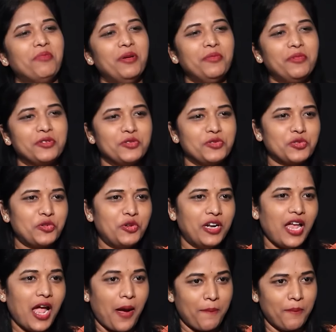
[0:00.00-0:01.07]
మ్యామ్
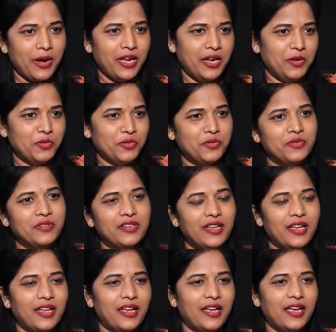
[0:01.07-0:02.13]
చూసుకుంటే అమ్మాయిలు
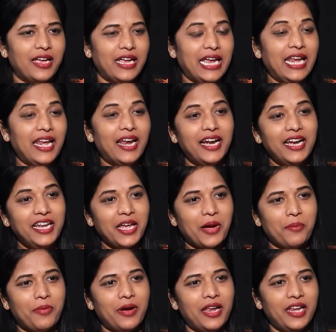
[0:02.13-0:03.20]
ఎలాంటి
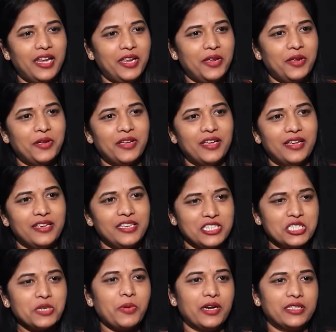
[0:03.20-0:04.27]
అబ్బాయిల్ని
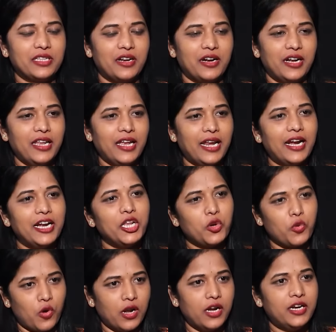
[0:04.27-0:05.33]
ఇష్టపడతారు అంటే ఎలాంటి
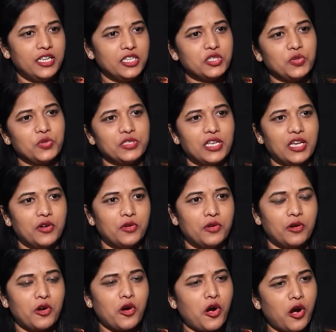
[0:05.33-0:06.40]
క్వాలిటీస్ చూస్తారు
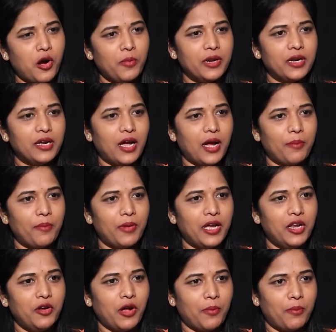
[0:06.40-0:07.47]
కామన్గా
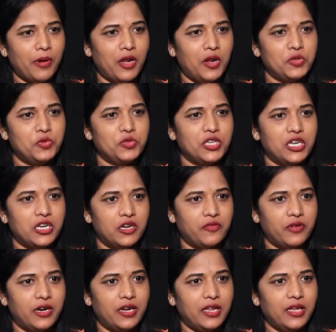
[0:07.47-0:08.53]
అమ్మాయిలు అబ్బాయిలు
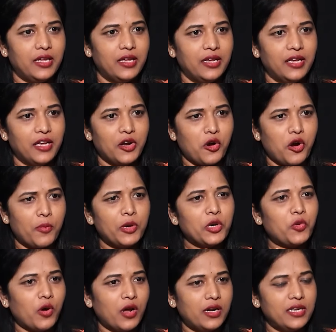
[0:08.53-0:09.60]
చూసేటటువంటి
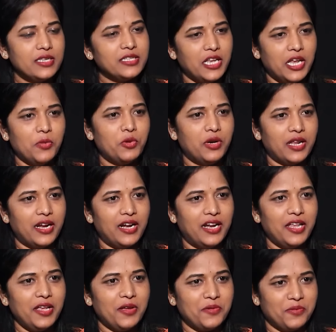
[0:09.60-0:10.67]
కామన్ క్వాలిటీస్
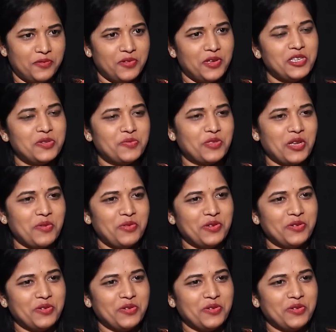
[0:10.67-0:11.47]
ఏముంటాయంటే ఏం చెప్తారు